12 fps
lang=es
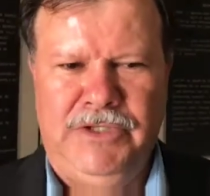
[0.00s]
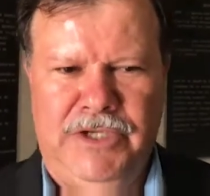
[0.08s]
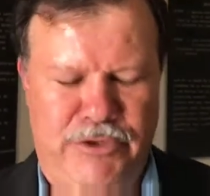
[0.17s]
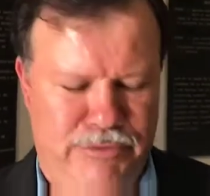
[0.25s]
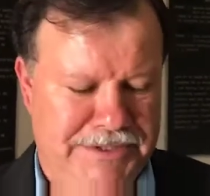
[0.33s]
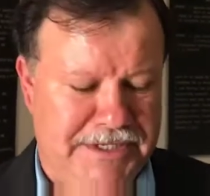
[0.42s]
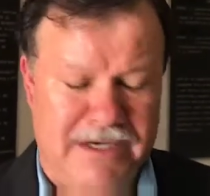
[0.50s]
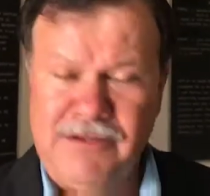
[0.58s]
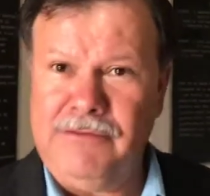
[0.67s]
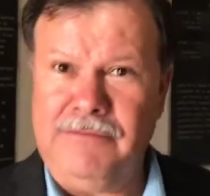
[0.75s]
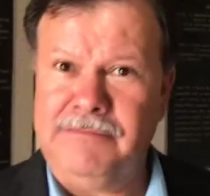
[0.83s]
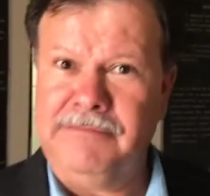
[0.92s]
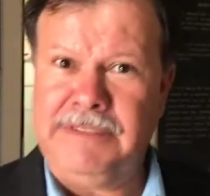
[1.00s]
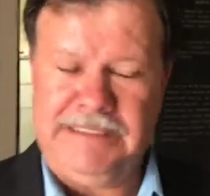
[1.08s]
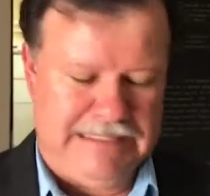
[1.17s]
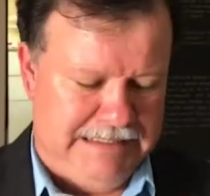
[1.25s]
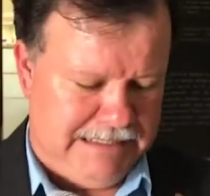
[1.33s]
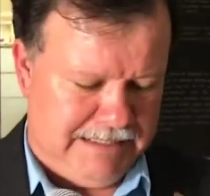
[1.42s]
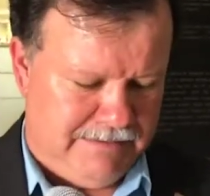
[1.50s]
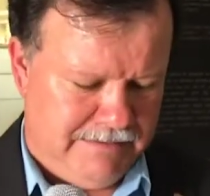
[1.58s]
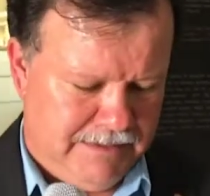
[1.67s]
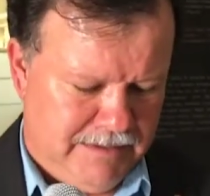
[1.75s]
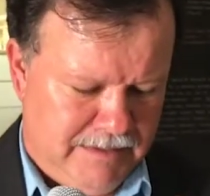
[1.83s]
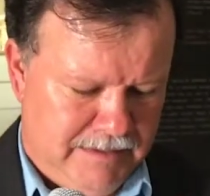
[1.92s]
Que no es cierto, es decir,
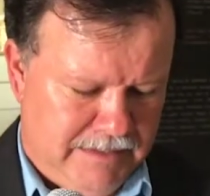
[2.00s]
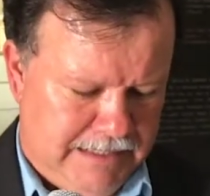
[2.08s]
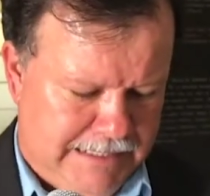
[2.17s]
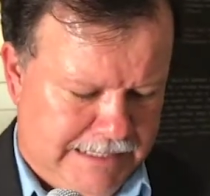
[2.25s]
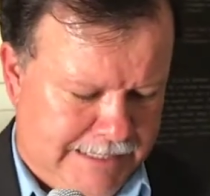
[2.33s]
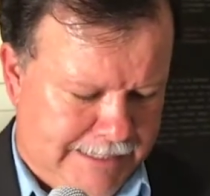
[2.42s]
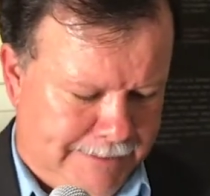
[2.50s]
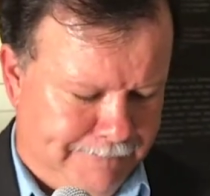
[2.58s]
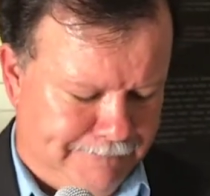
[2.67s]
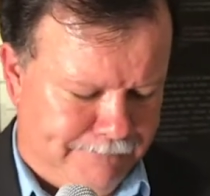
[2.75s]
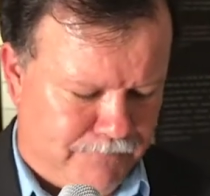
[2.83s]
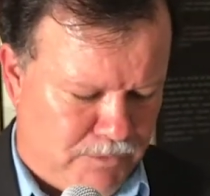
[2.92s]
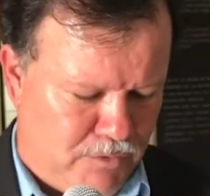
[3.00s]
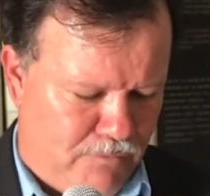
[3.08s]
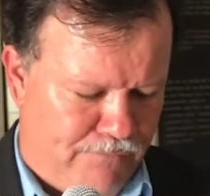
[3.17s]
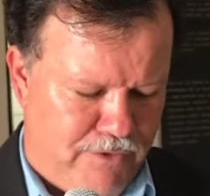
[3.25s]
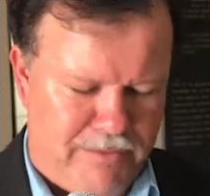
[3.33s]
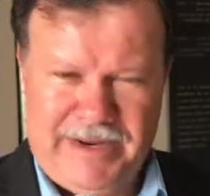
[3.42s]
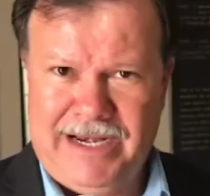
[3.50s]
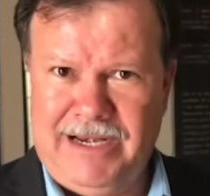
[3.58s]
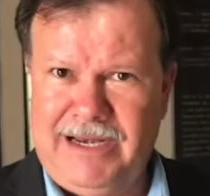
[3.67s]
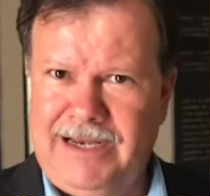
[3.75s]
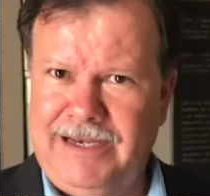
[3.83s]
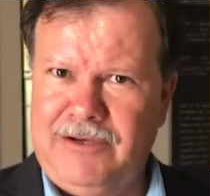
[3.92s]
conforme
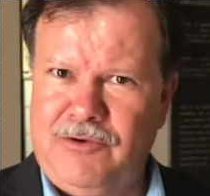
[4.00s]
al